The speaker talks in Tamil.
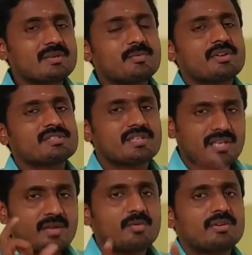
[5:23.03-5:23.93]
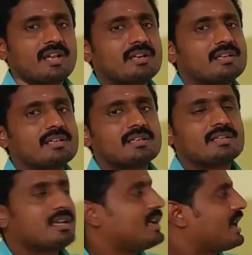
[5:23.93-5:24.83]
ரீப்ரொடக்ஷன்னே ஒரு டைட்டில்
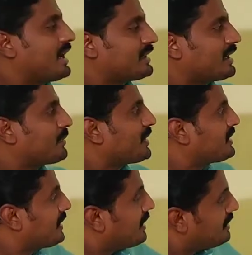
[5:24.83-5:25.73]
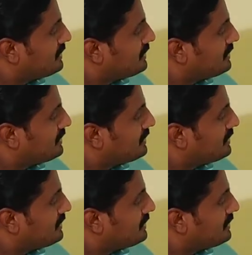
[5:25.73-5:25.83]
இருக்குது அதை நீங்கள் பார்த்தீங்கன்னா